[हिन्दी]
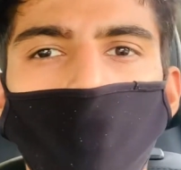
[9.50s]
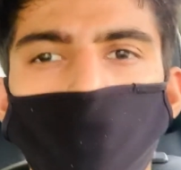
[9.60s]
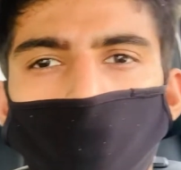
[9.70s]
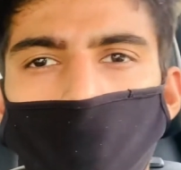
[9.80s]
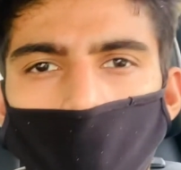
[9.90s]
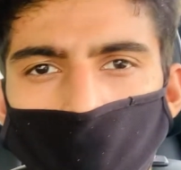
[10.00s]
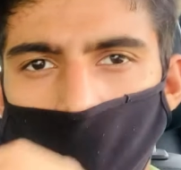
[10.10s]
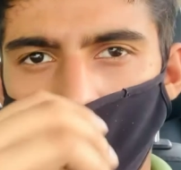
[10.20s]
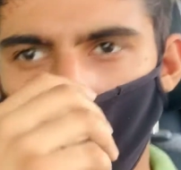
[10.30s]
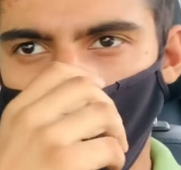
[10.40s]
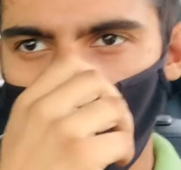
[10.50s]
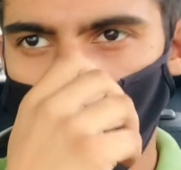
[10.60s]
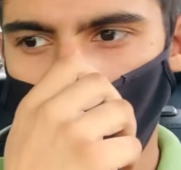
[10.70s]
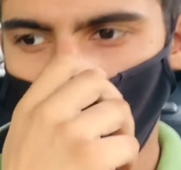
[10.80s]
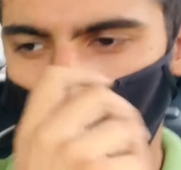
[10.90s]
तो अभी
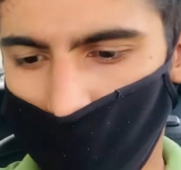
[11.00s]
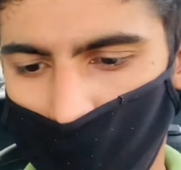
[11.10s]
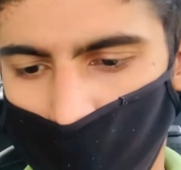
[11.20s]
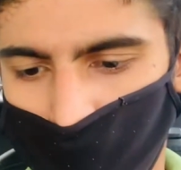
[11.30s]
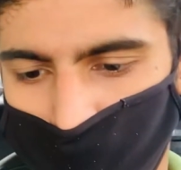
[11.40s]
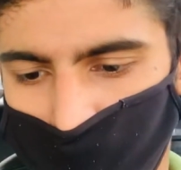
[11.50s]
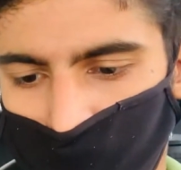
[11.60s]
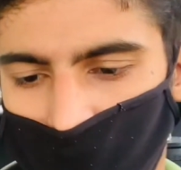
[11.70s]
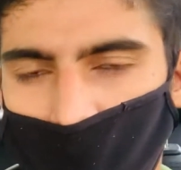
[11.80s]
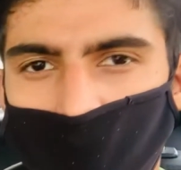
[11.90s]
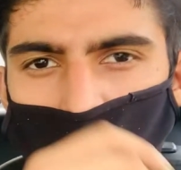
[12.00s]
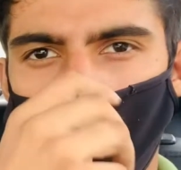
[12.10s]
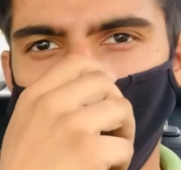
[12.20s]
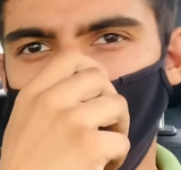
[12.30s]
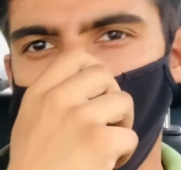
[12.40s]
आज
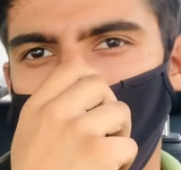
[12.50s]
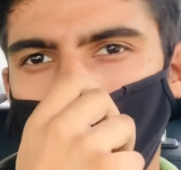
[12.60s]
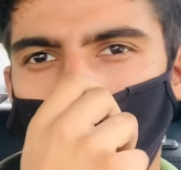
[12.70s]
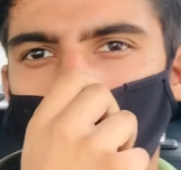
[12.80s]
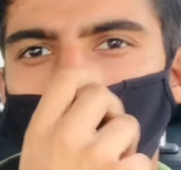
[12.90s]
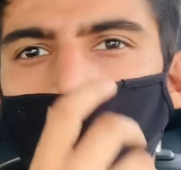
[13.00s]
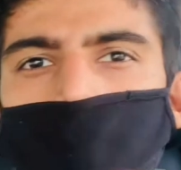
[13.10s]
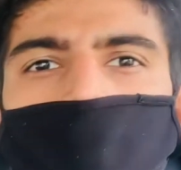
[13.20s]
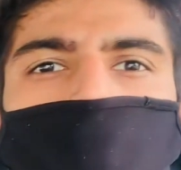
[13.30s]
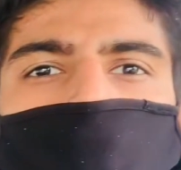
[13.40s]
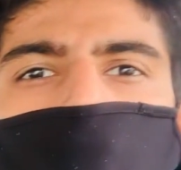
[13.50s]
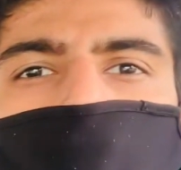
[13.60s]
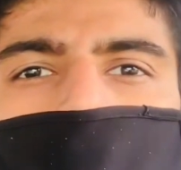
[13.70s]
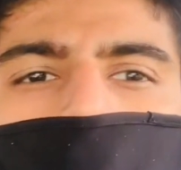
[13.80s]
16 तारीख है भाई तो मैं